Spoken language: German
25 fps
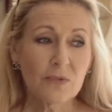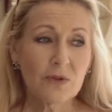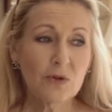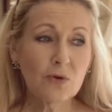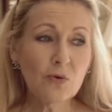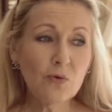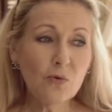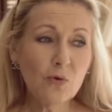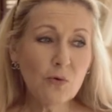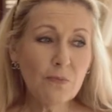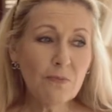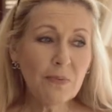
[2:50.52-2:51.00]

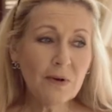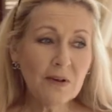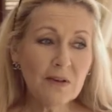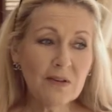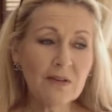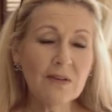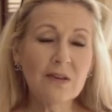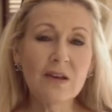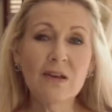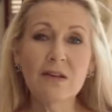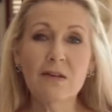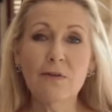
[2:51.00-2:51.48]
Du
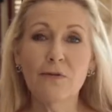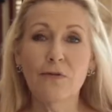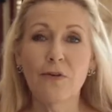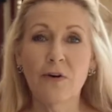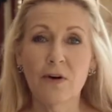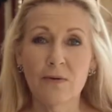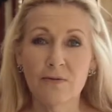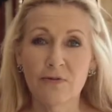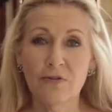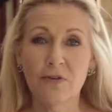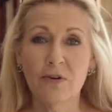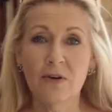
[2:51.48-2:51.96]
bist diese
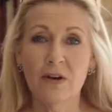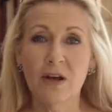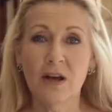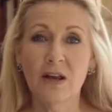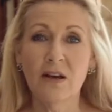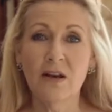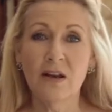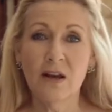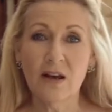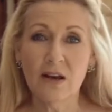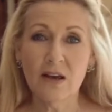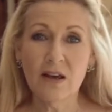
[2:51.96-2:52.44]
Form von
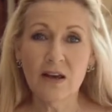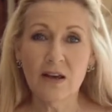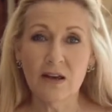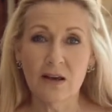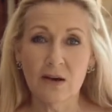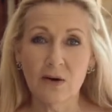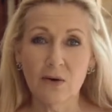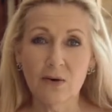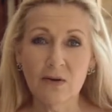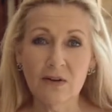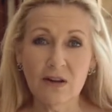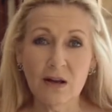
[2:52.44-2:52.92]

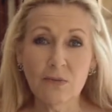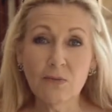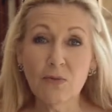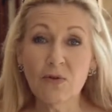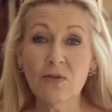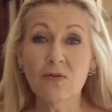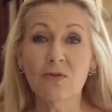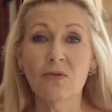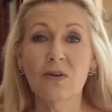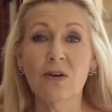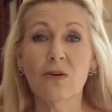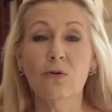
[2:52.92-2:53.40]
Energie und dann
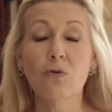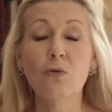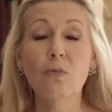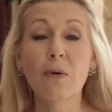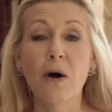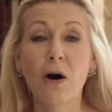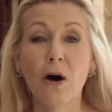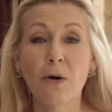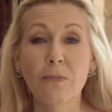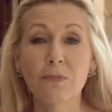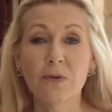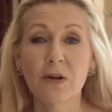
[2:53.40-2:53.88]
musst du dich
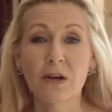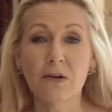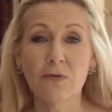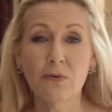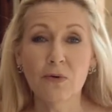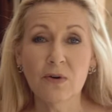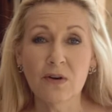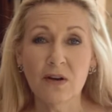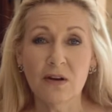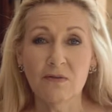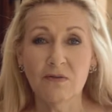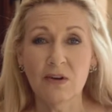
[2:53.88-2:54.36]
überhaupt nicht
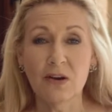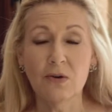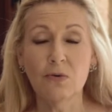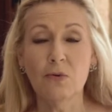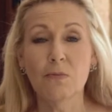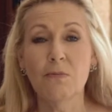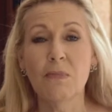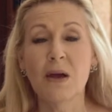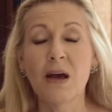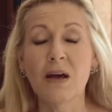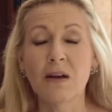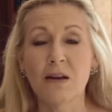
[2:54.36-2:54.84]
wundern, wenn du
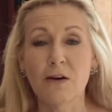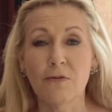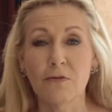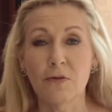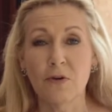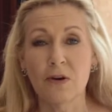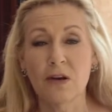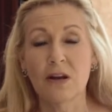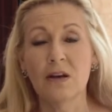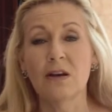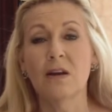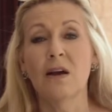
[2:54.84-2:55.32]
mehr
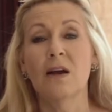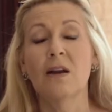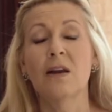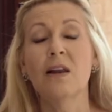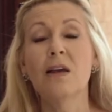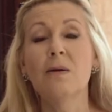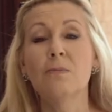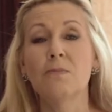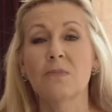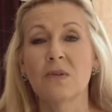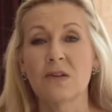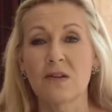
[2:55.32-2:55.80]
davon in dein
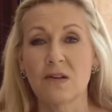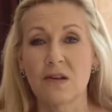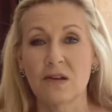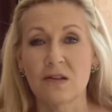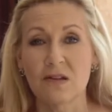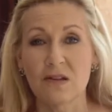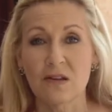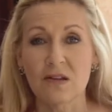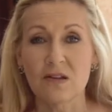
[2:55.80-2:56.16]
Leben ziehst.